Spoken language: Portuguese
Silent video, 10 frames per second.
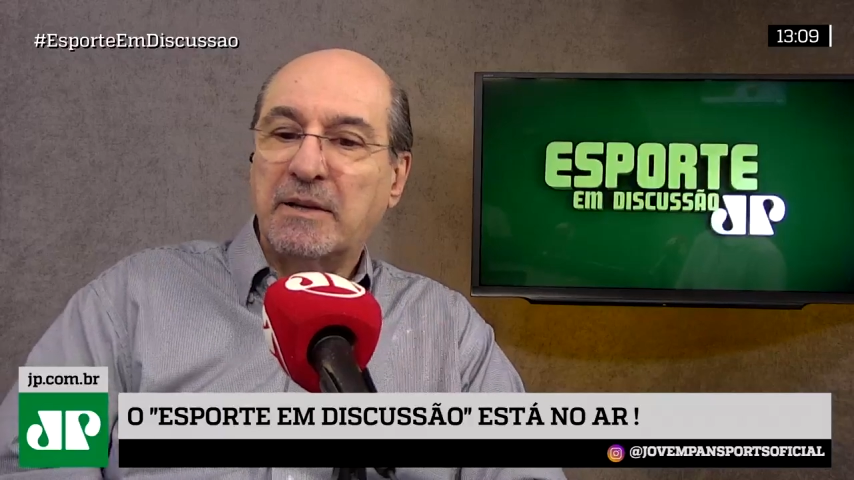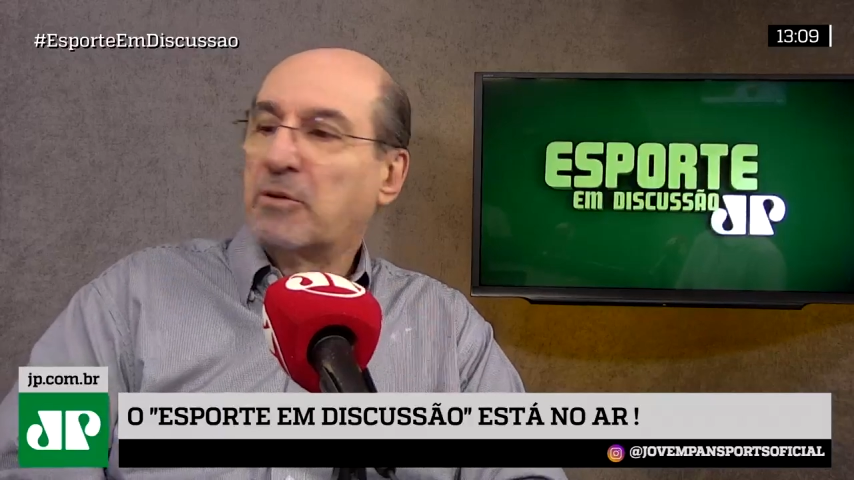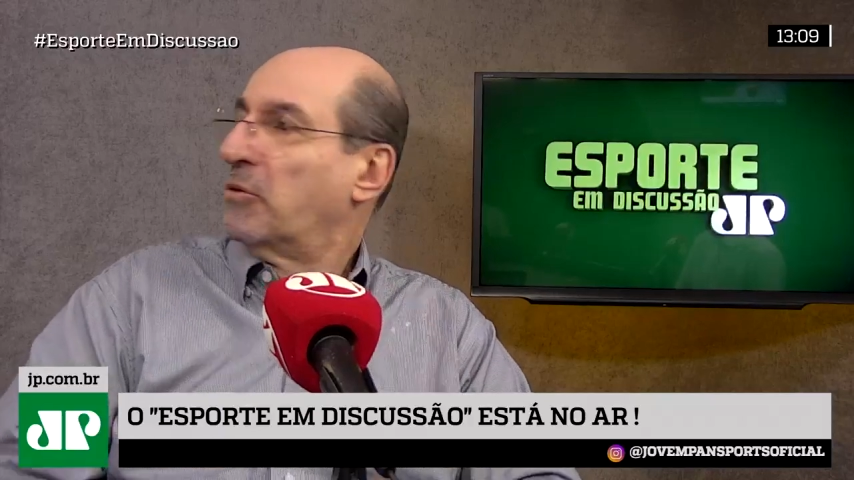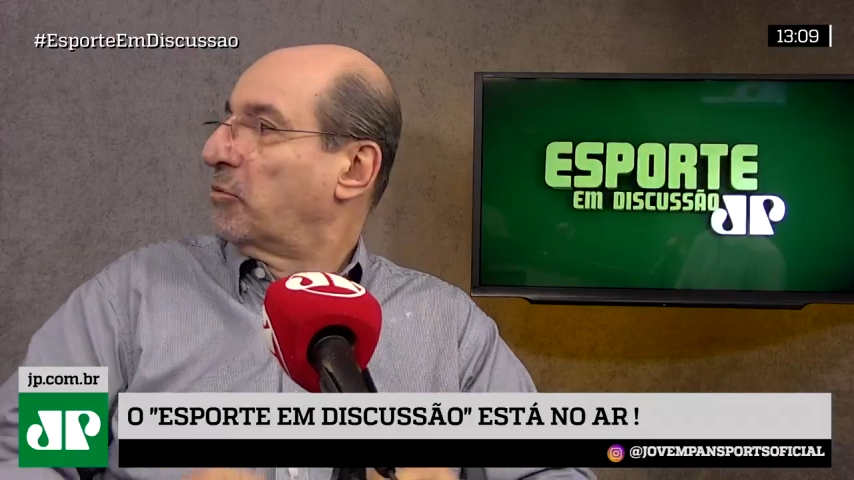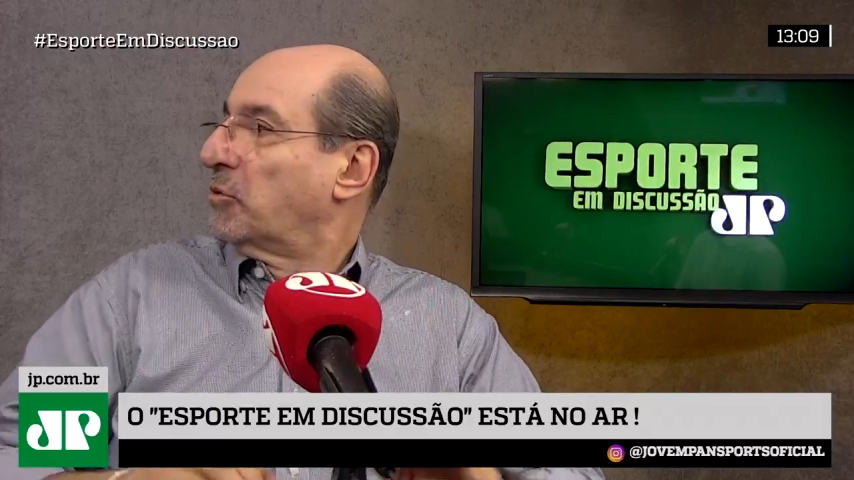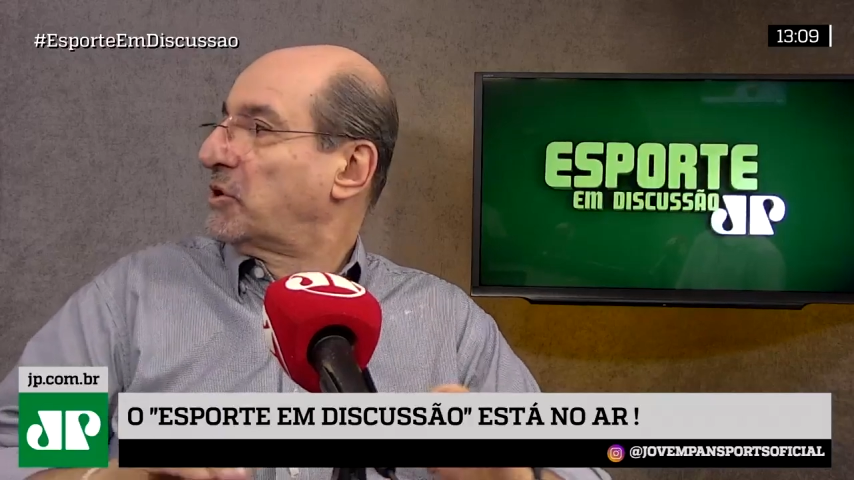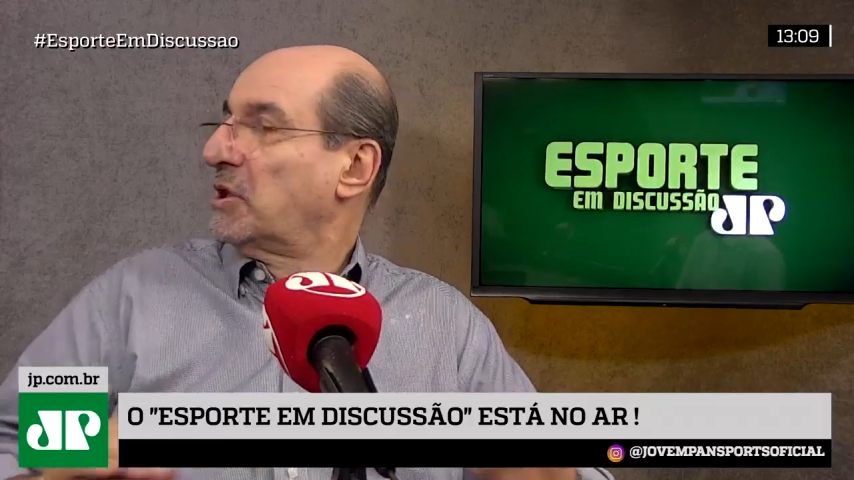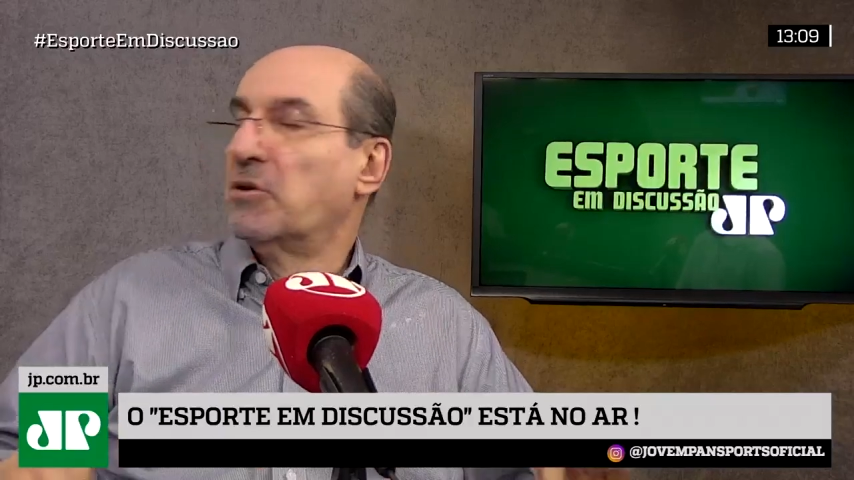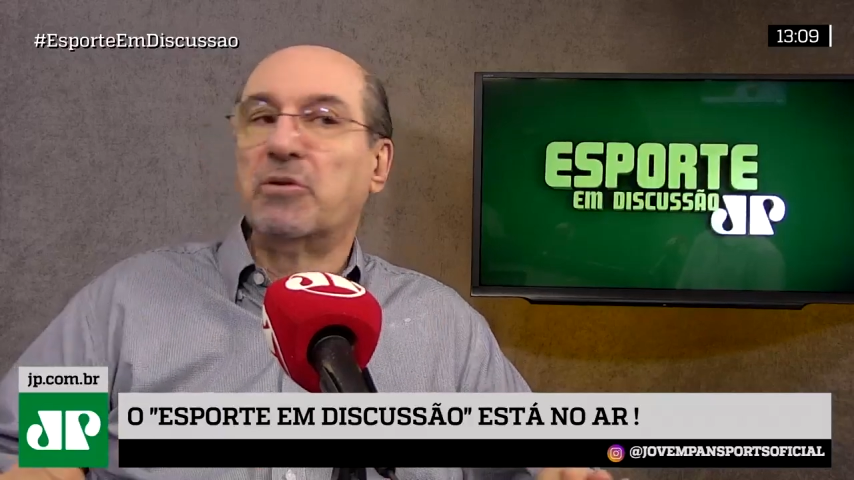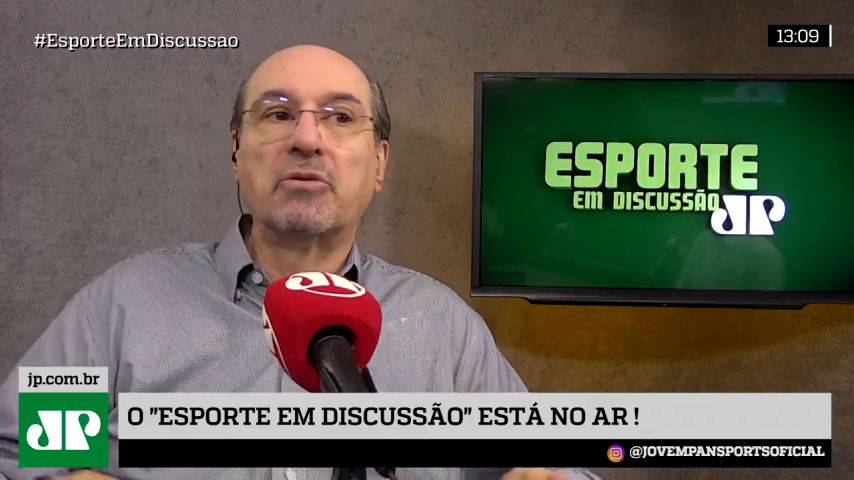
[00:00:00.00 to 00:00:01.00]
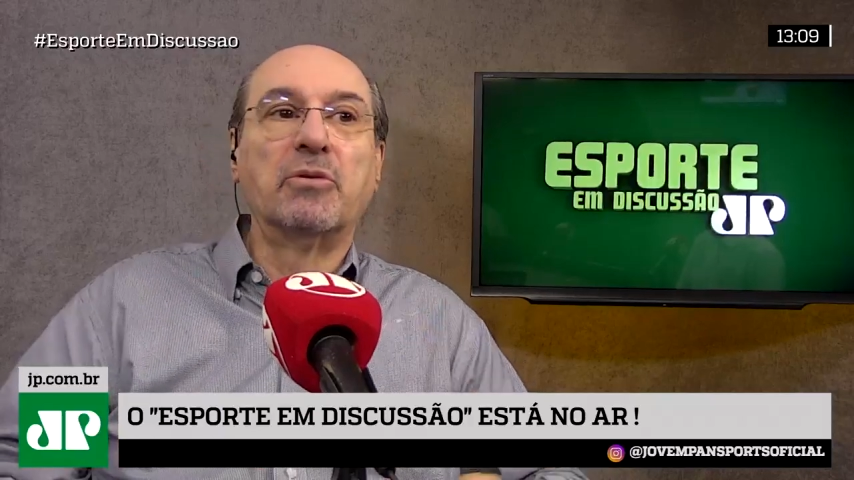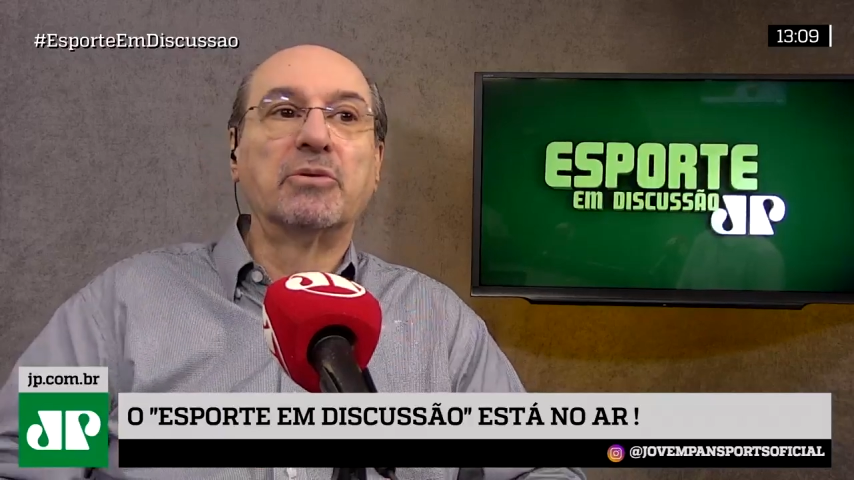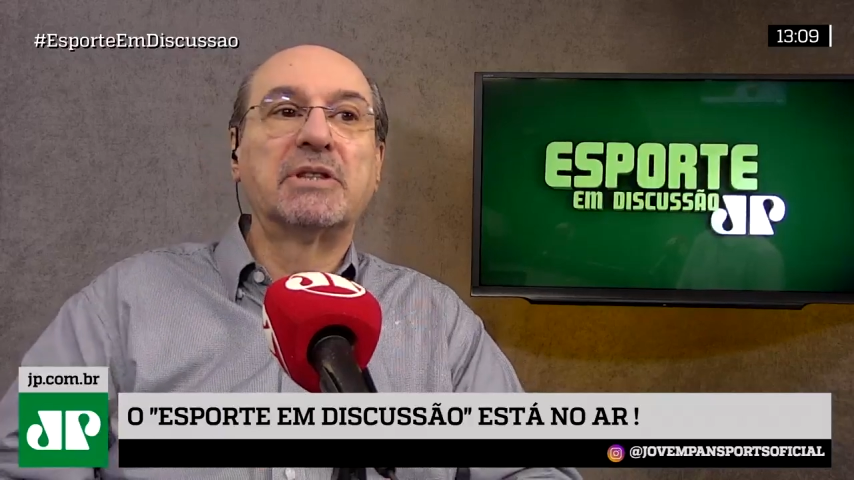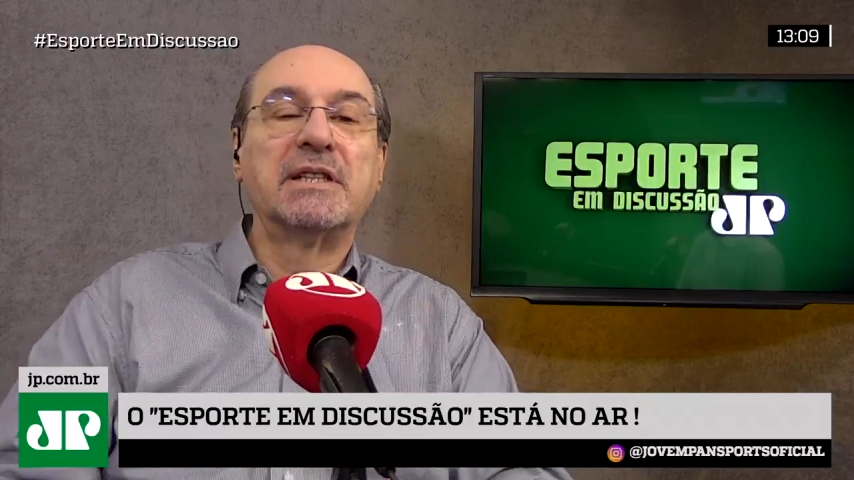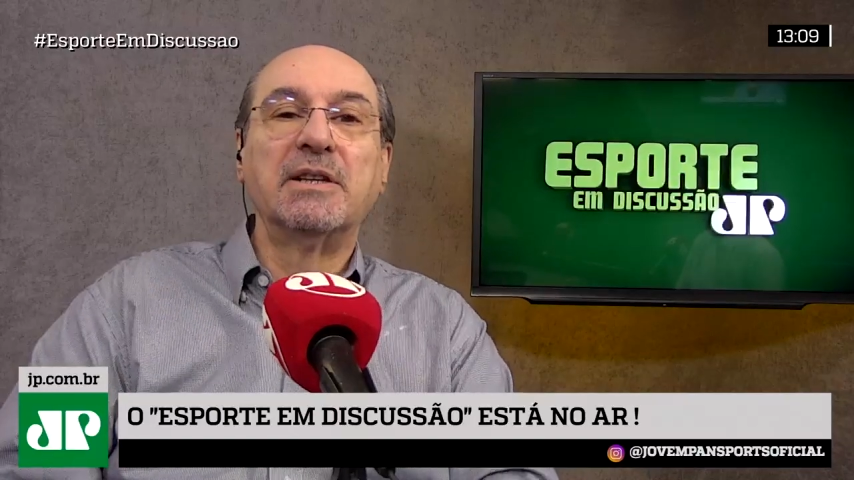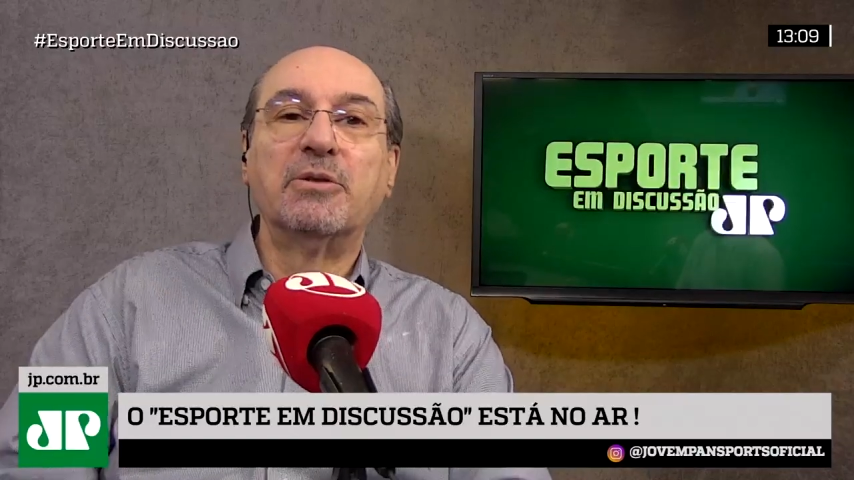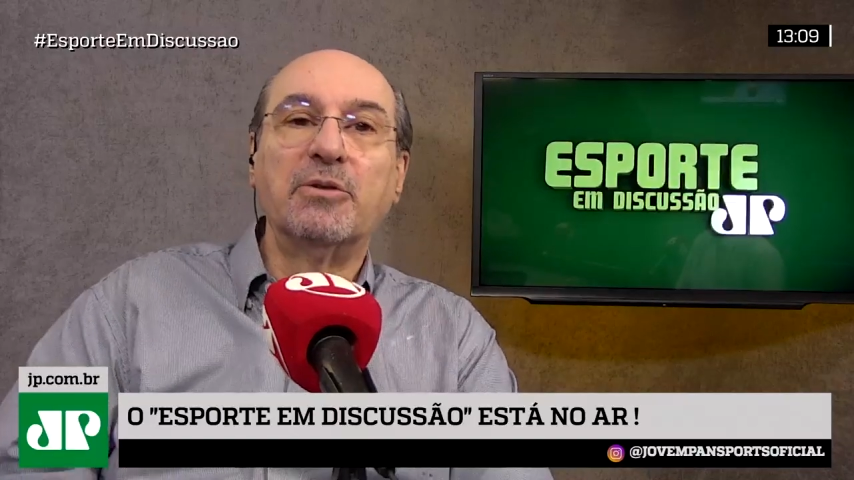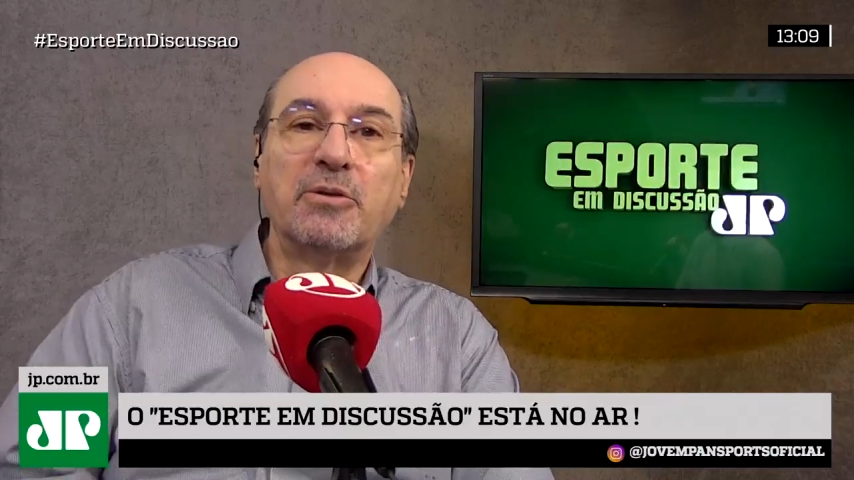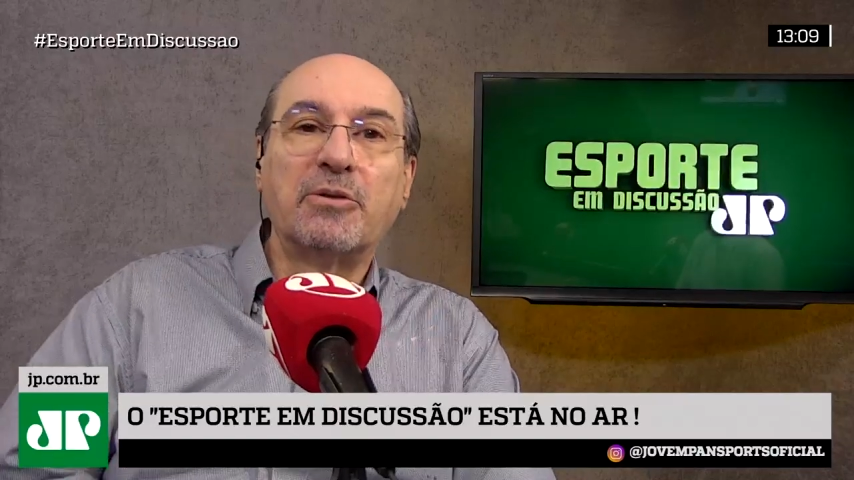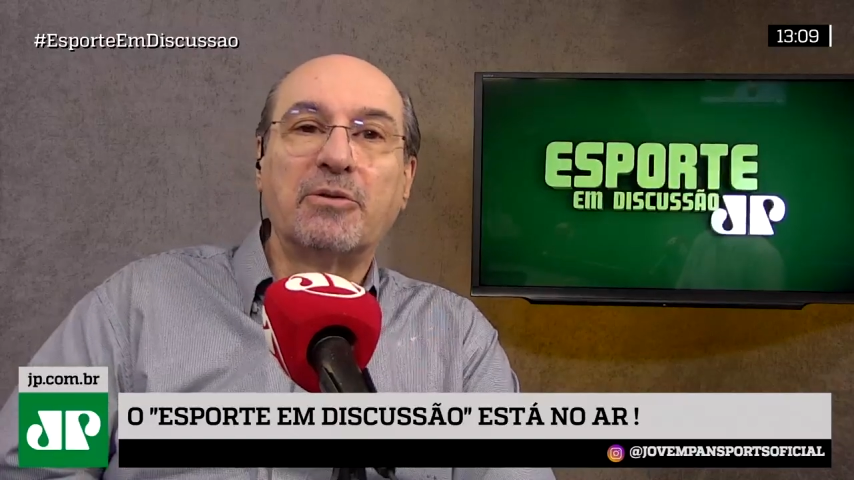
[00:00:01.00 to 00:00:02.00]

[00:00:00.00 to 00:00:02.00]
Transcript: assim, com, né? com o seu. Com o seu.